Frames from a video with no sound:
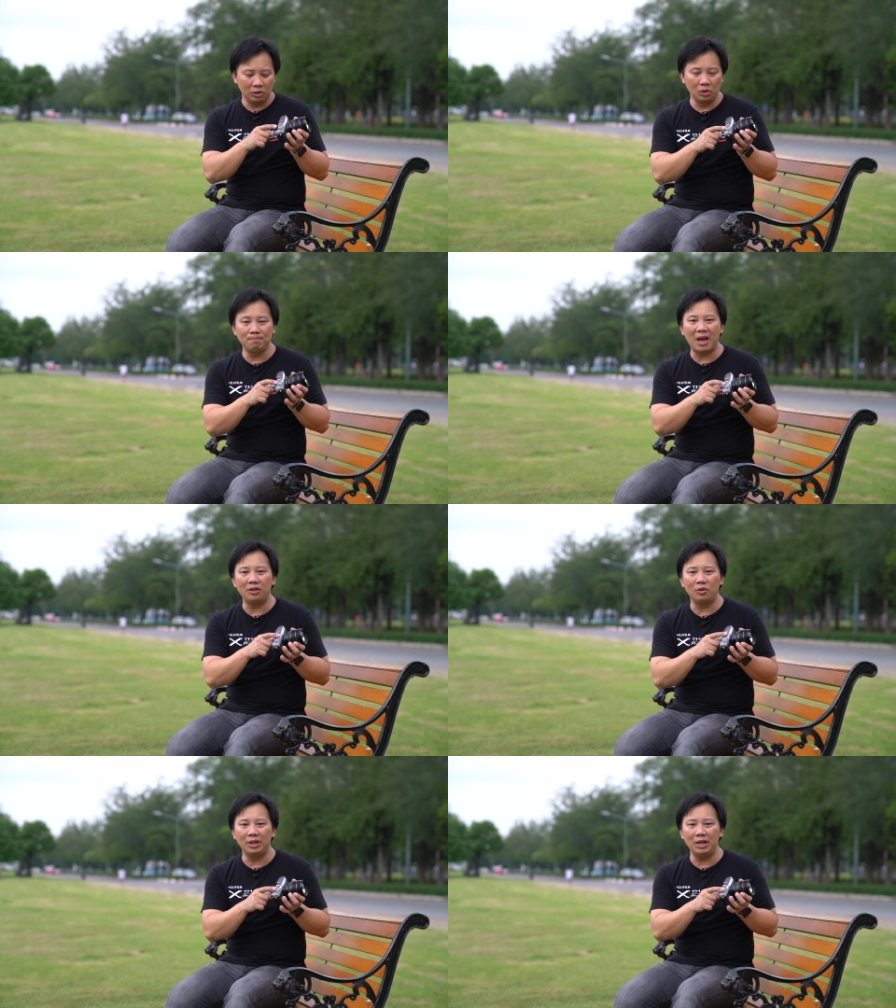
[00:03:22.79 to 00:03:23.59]
ตัวแป้น
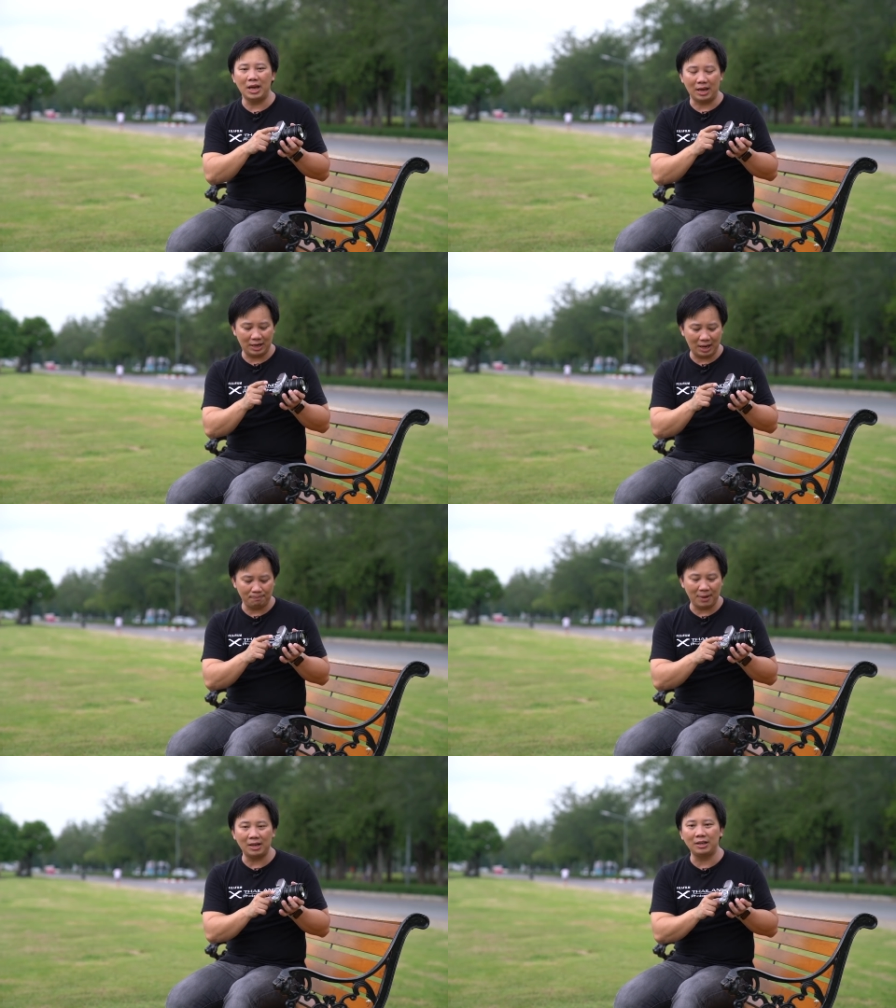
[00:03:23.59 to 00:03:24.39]
ตรงนี้เนี่ยนะครับ
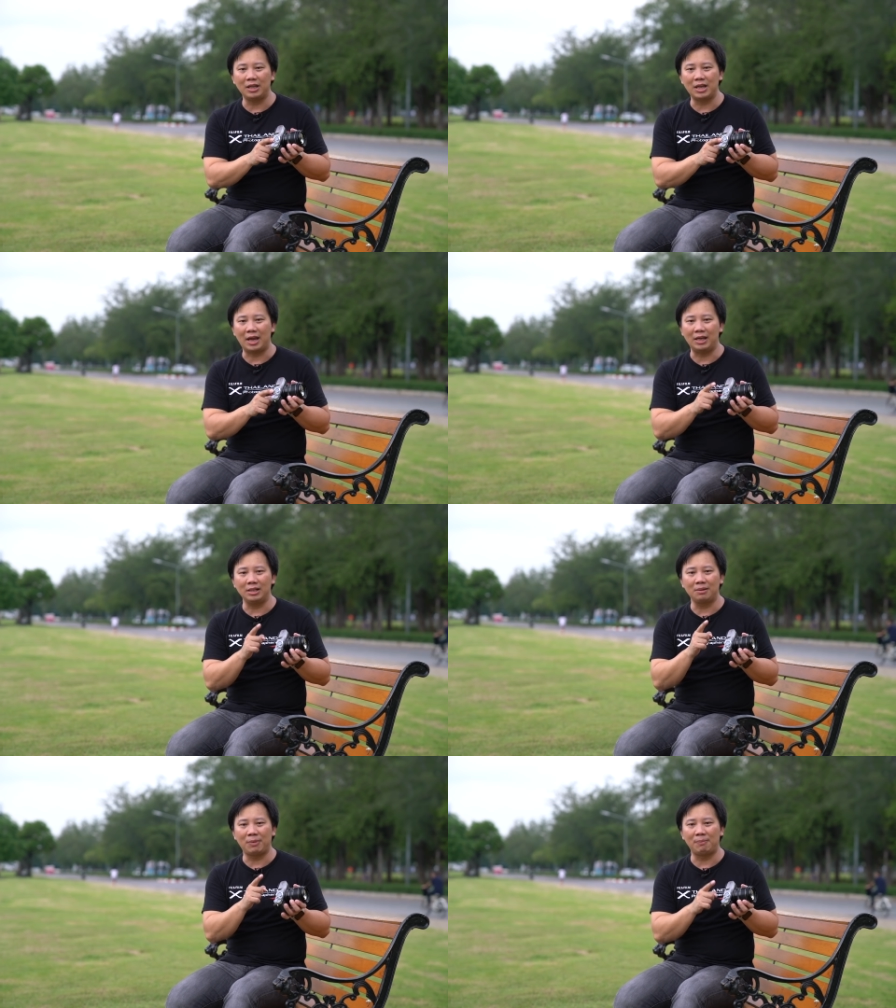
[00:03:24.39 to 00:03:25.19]
แป้นอันใหญ่ๆเนี่
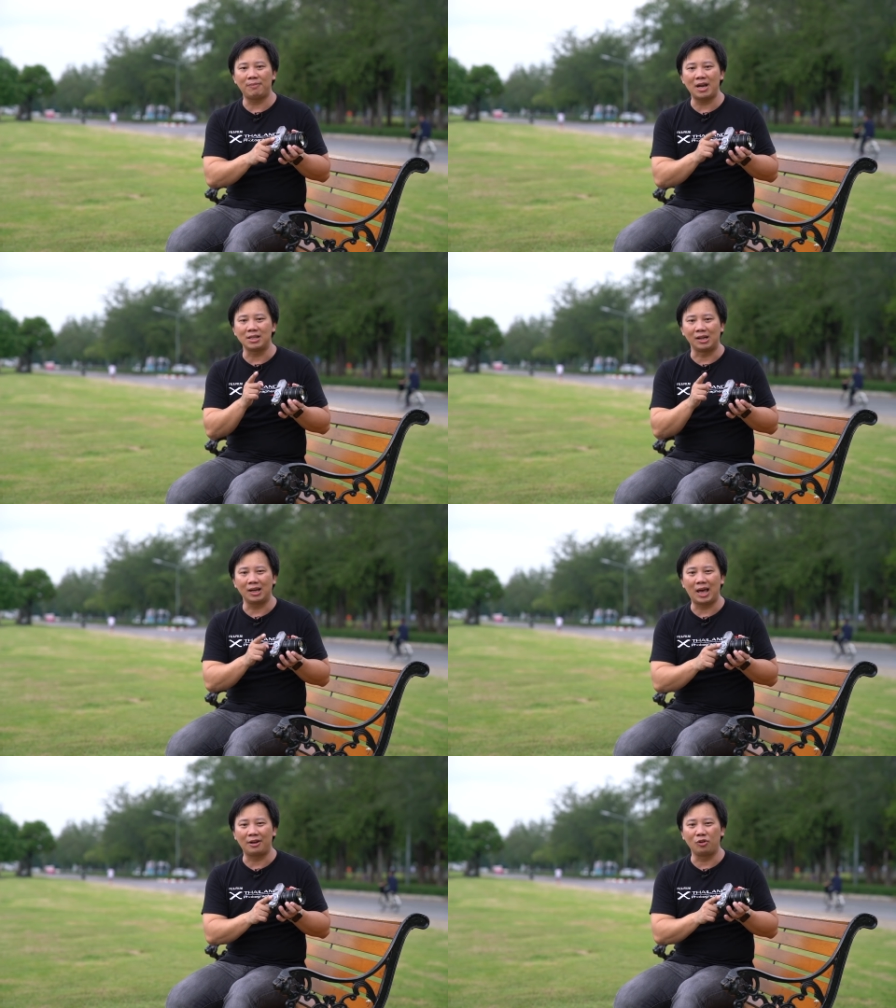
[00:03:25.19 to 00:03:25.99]
ยจะเป็นแป้นสำหรั
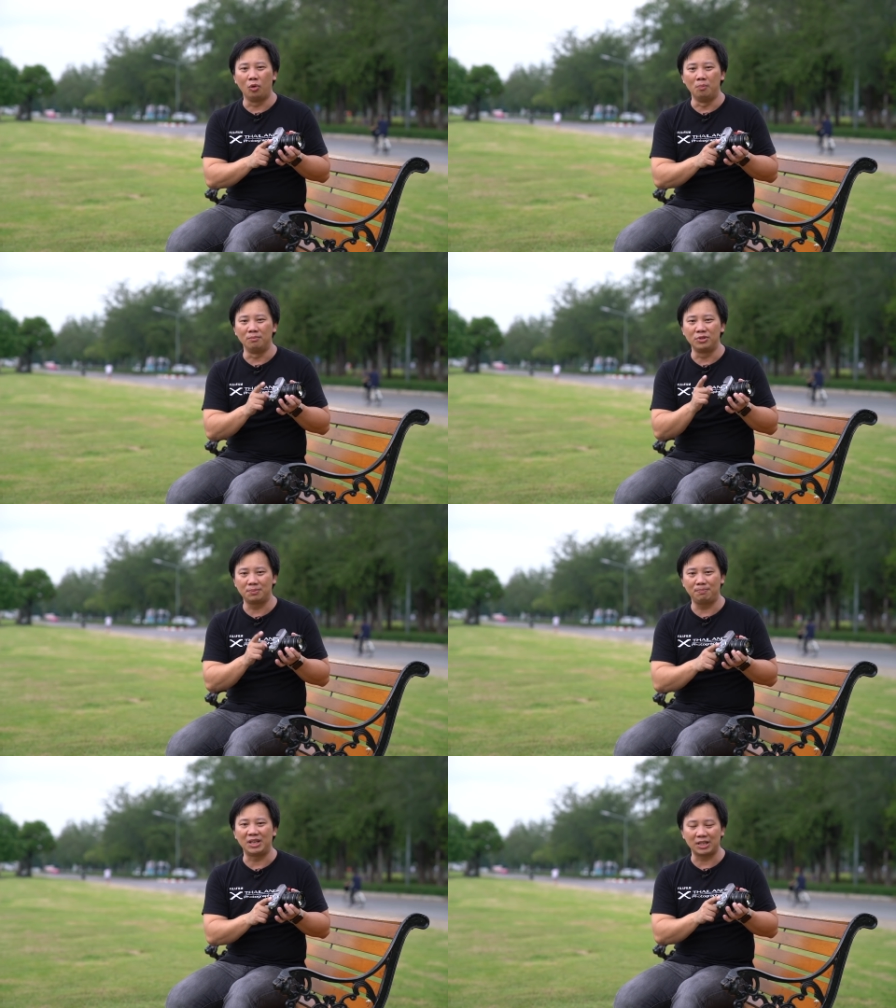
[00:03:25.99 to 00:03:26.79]
บการคุมส
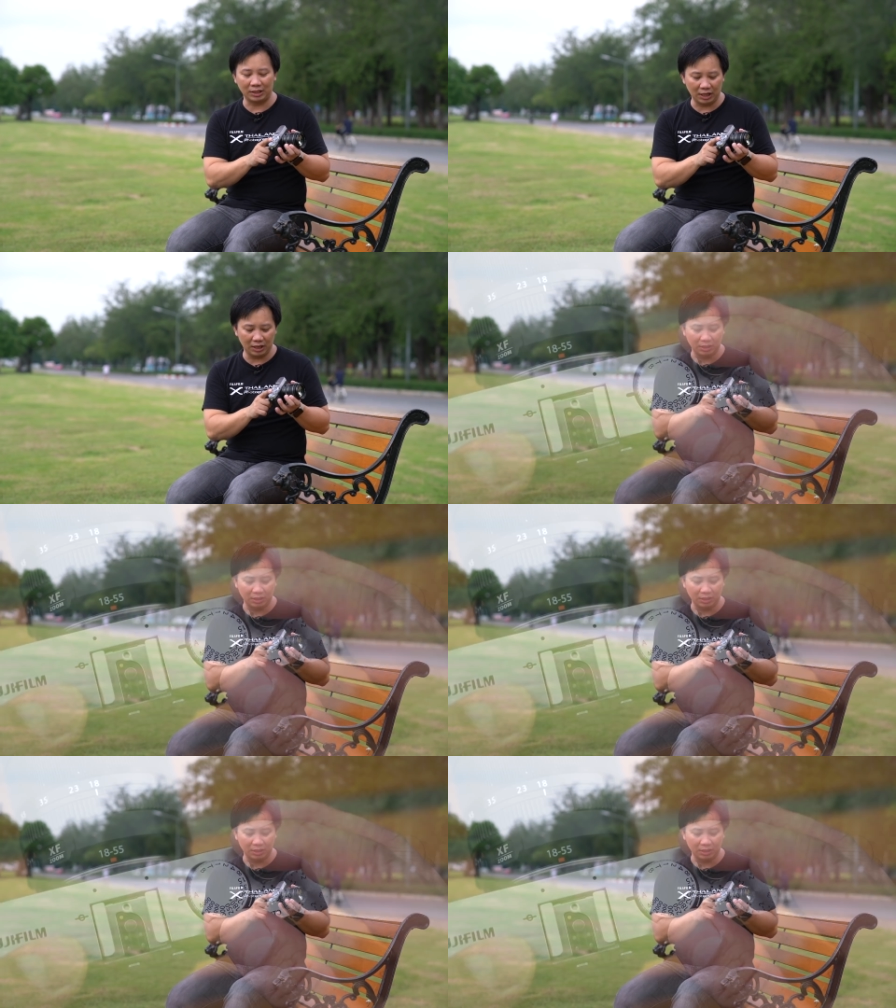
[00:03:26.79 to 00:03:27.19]
ปีดชัตเตอ